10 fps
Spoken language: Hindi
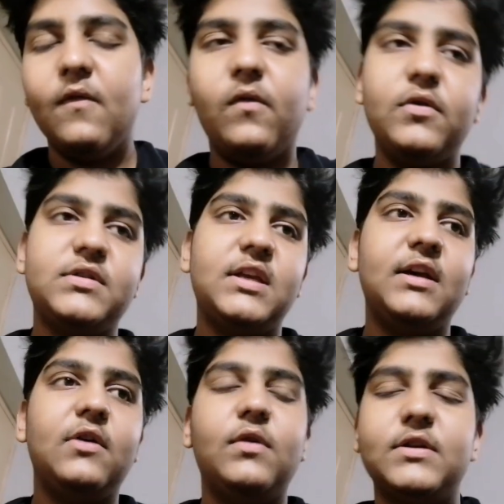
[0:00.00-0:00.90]
वो सिंग
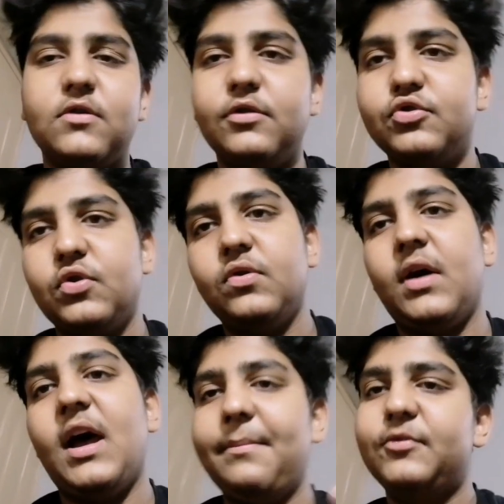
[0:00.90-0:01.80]
करूँगा सॉन्ग जो
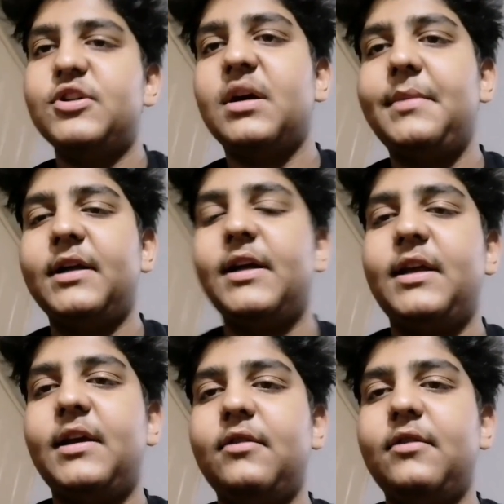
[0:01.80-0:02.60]
आप मुझे कमेंट करेंगे